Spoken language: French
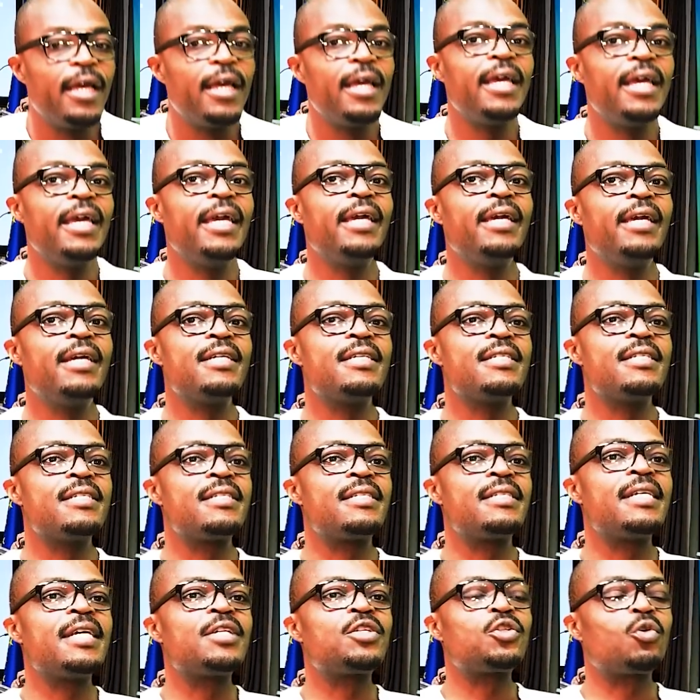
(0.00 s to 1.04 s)
Et
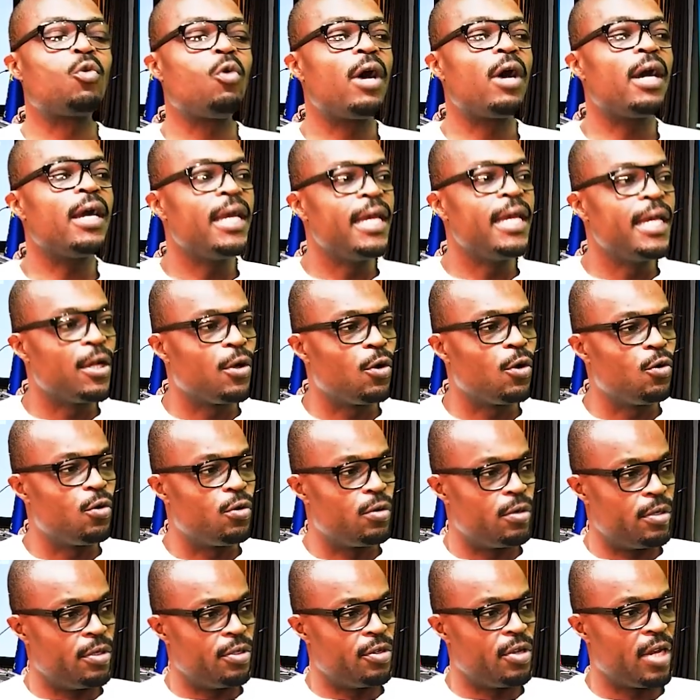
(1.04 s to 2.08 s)
ces trois
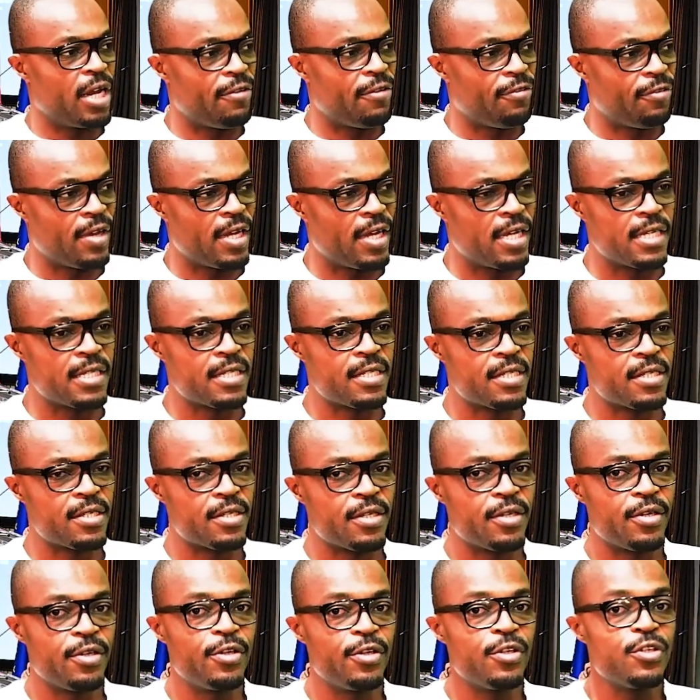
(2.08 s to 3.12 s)
héros de la France
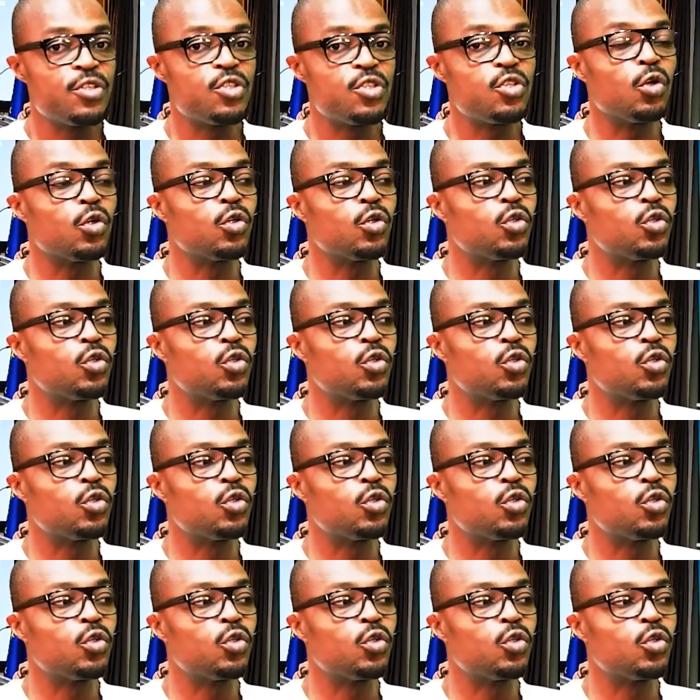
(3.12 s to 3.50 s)
sont